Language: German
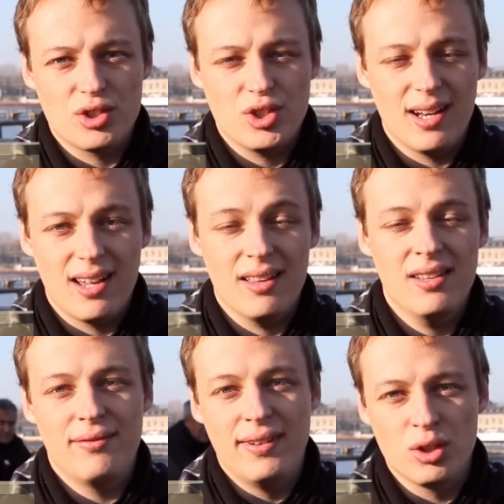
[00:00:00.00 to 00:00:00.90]
schneller,
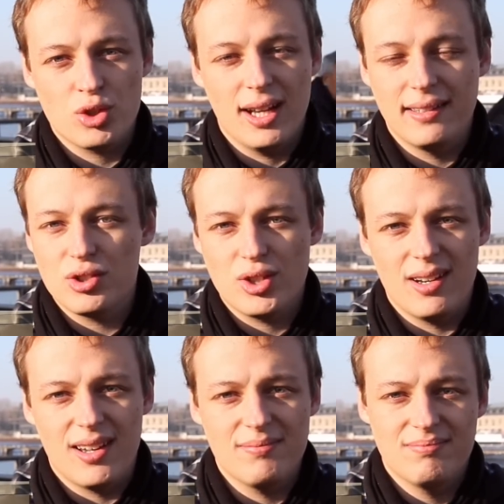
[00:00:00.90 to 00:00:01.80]
Windows startet
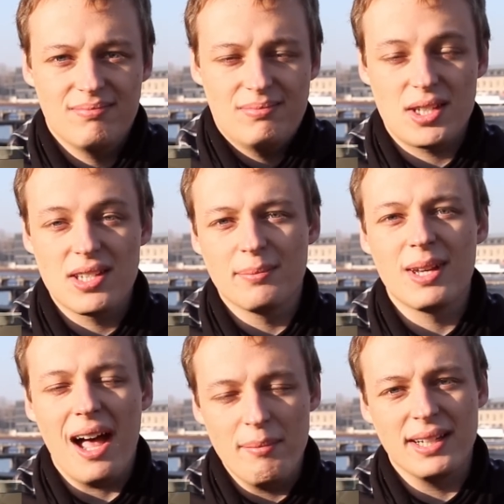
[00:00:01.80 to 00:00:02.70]
schneller, das
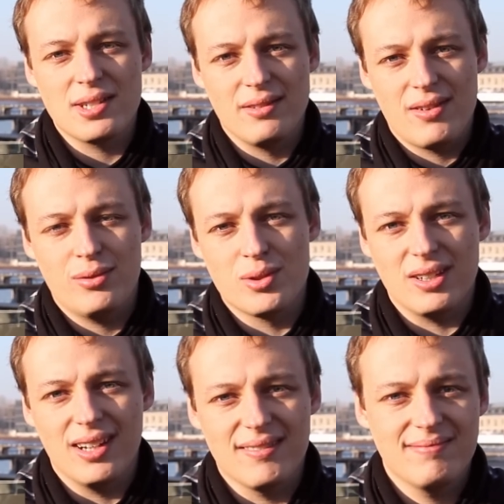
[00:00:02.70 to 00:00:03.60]
gesamte Arbeiten ist einfach
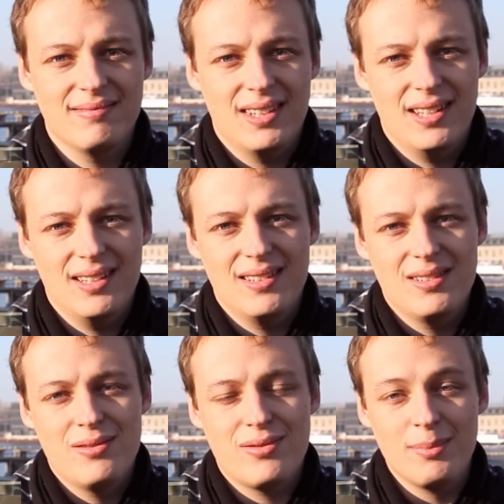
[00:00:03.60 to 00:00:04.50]
flüssiger.
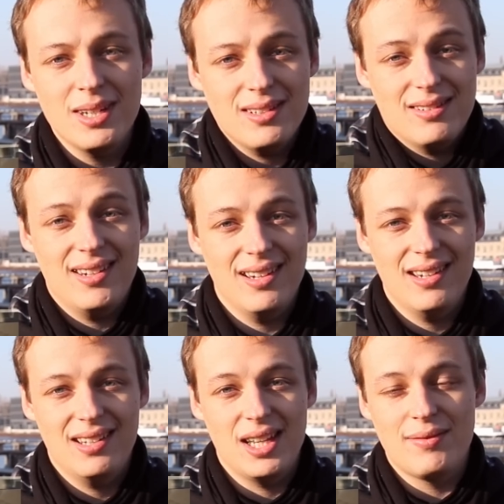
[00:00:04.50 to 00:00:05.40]
Für mich,
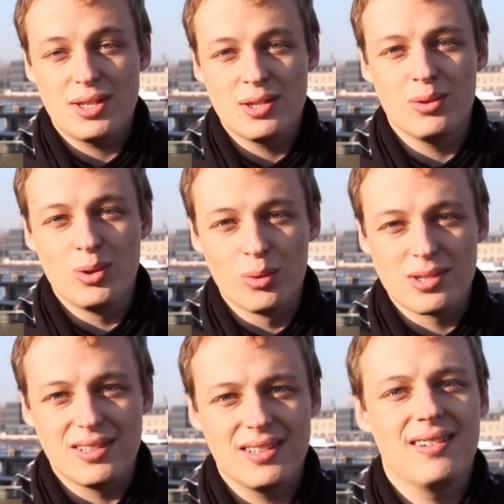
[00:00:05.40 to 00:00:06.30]
die Investition lohnt
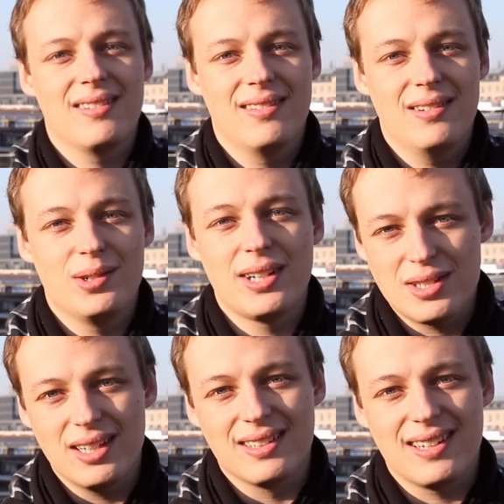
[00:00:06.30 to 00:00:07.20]
sich und
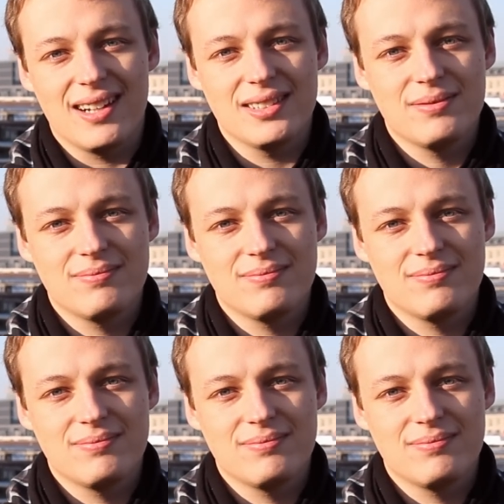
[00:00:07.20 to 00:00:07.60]
das jeden Tag.